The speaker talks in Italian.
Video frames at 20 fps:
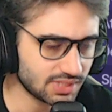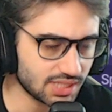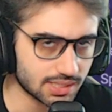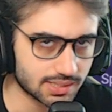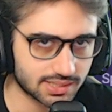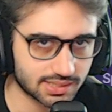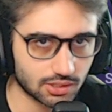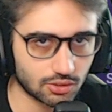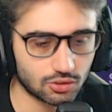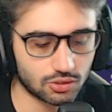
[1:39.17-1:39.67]

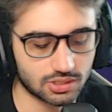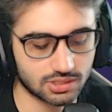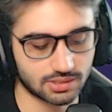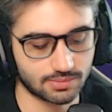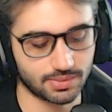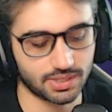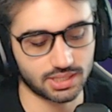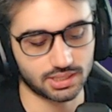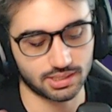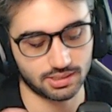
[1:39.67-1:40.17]
Se non lo
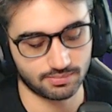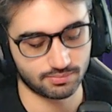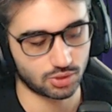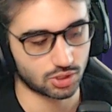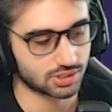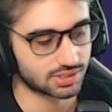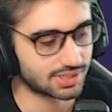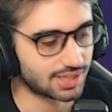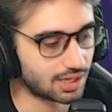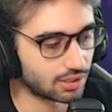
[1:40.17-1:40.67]
sapete, i
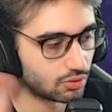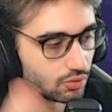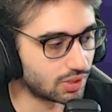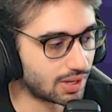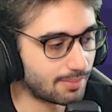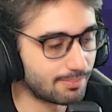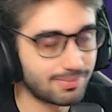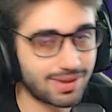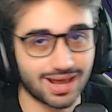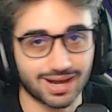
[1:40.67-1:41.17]
boss hanno
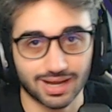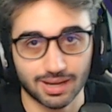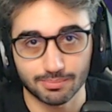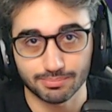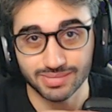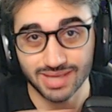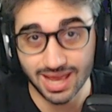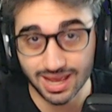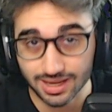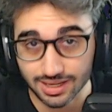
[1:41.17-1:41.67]
una barra
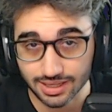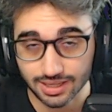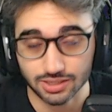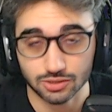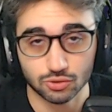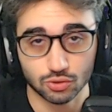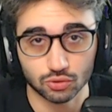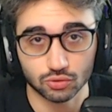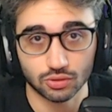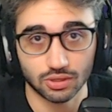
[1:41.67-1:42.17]
bianca
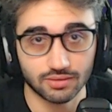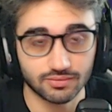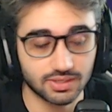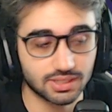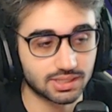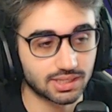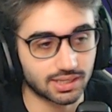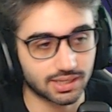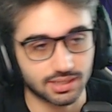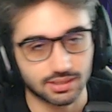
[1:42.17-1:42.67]
sotto la
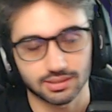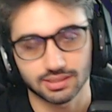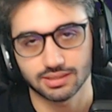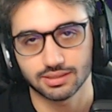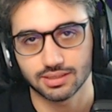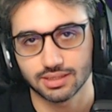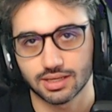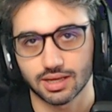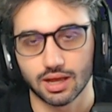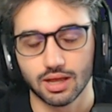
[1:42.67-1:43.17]
vita che
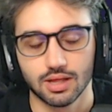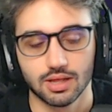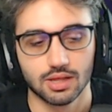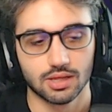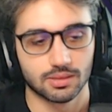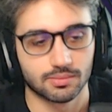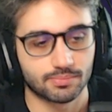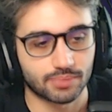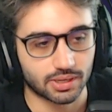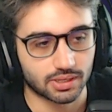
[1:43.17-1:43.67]
indica
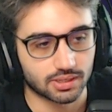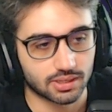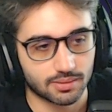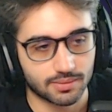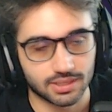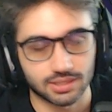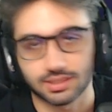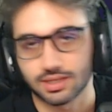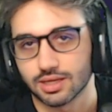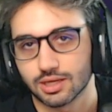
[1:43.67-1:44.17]

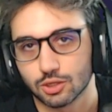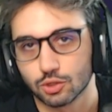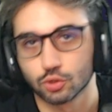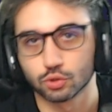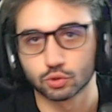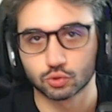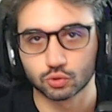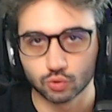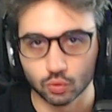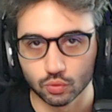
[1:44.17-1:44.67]
praticamente lo
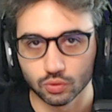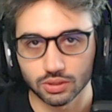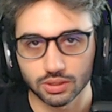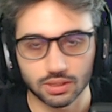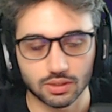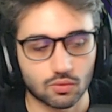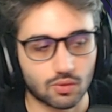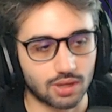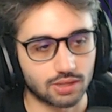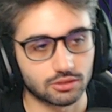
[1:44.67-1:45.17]

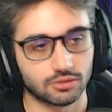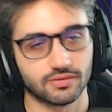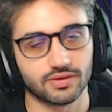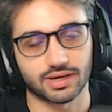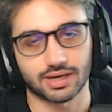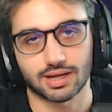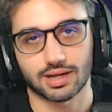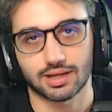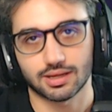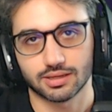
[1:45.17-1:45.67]
stun. Quando
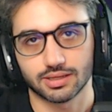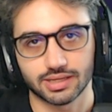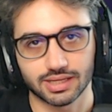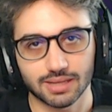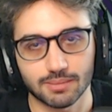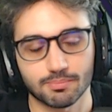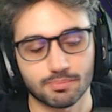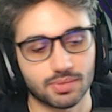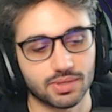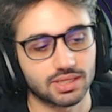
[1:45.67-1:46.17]
verrà
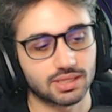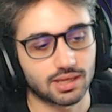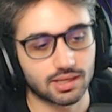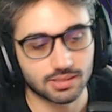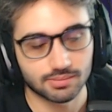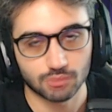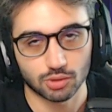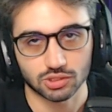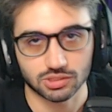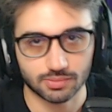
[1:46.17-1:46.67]
riempita,
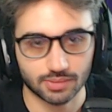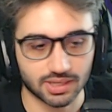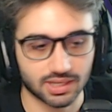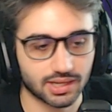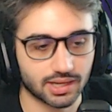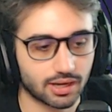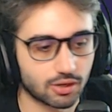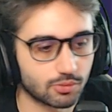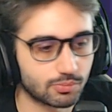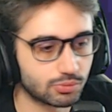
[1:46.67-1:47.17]
i boss
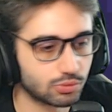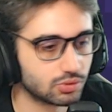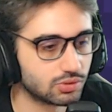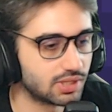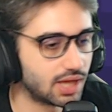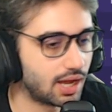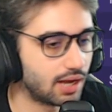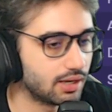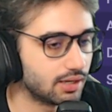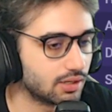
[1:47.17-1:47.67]
prenderanno più
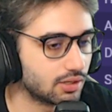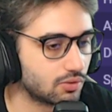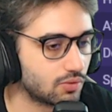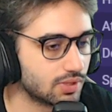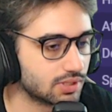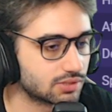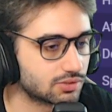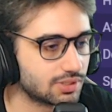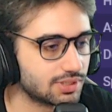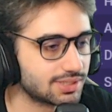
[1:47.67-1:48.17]
danni.
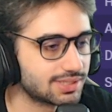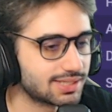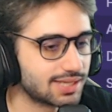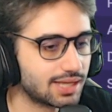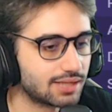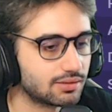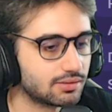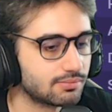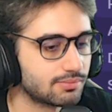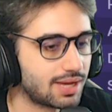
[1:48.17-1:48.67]
Questo è il set.